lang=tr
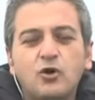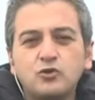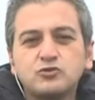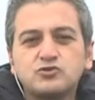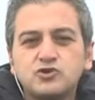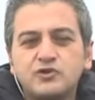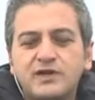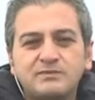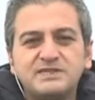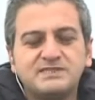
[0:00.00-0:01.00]
oldukça
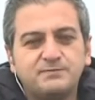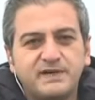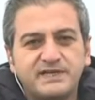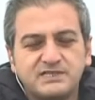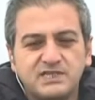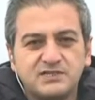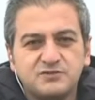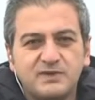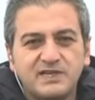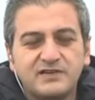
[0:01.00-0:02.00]
önemli istihbarat
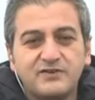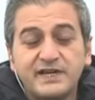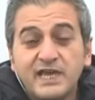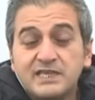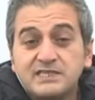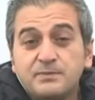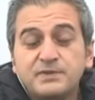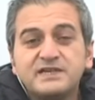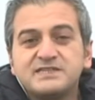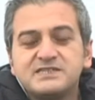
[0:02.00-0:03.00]
çalışmaları var.
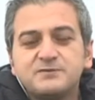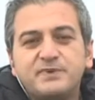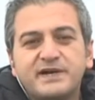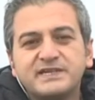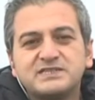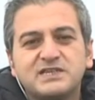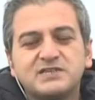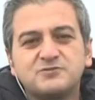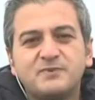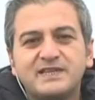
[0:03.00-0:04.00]
Yapılan istihbarat
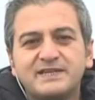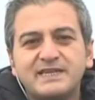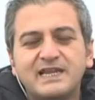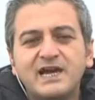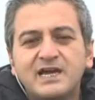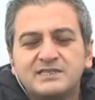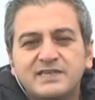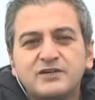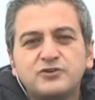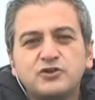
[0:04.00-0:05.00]
çalışmalarıyla
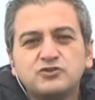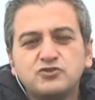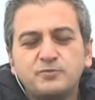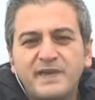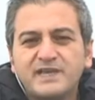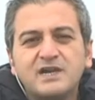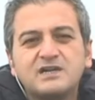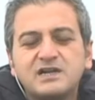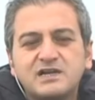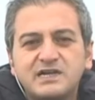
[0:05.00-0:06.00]
terör örgütü
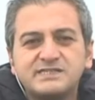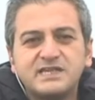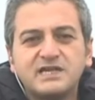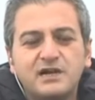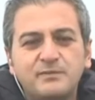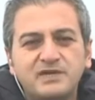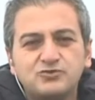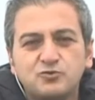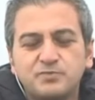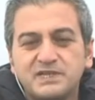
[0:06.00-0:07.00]
PKK KCK
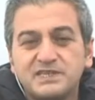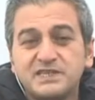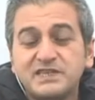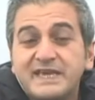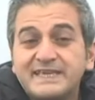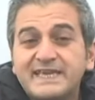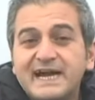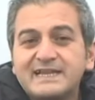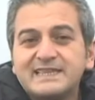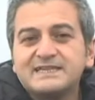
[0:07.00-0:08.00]
mensuplarının
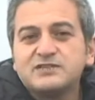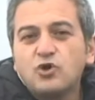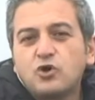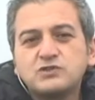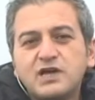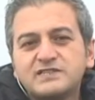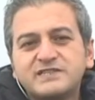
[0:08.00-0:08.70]
yerleri nokta